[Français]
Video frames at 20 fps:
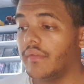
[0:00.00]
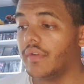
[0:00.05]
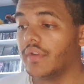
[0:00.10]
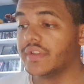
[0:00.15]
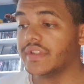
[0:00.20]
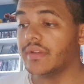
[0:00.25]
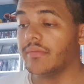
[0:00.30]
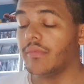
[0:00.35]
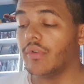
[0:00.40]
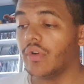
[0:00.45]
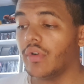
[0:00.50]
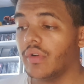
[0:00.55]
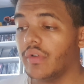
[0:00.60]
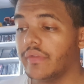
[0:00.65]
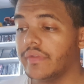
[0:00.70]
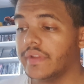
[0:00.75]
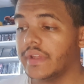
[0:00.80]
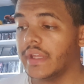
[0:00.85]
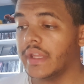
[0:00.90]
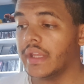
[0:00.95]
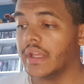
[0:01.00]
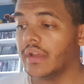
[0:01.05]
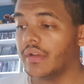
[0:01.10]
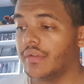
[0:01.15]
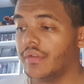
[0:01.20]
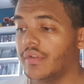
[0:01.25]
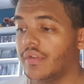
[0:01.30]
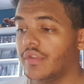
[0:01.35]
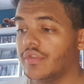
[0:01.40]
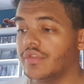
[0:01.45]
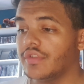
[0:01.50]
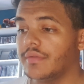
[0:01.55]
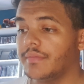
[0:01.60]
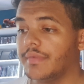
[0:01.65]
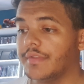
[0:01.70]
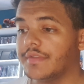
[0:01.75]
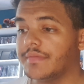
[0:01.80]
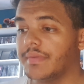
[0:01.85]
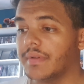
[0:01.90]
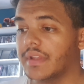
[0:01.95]
forcément revenir. Euh, je ne
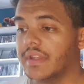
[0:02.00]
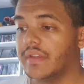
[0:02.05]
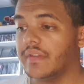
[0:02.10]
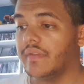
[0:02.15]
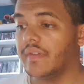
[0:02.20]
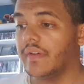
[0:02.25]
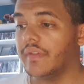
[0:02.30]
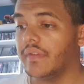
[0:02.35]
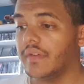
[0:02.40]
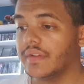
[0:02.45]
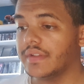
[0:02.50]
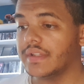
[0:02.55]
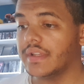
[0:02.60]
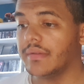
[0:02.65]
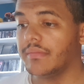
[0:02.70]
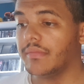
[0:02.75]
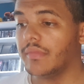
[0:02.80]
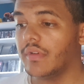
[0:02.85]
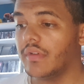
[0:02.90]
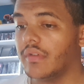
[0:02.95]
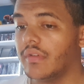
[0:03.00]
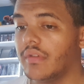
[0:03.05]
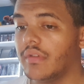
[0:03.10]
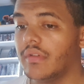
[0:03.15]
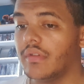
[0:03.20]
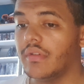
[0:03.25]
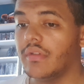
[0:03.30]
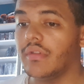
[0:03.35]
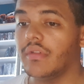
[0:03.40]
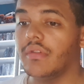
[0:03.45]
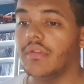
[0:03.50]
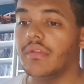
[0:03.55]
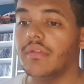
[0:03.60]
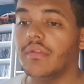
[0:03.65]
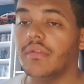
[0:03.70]
pense pas qu'il va forcément euh,